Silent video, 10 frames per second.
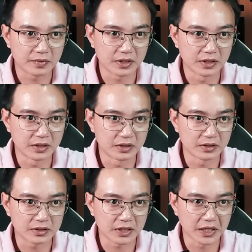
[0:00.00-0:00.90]
thì
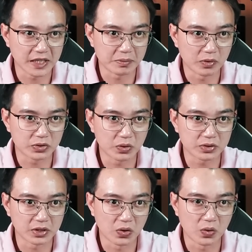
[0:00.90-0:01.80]
xảy ra một số
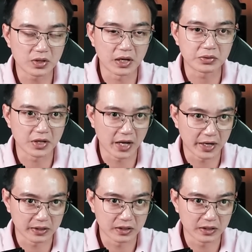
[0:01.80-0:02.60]
sự cố với lão trưởng làng.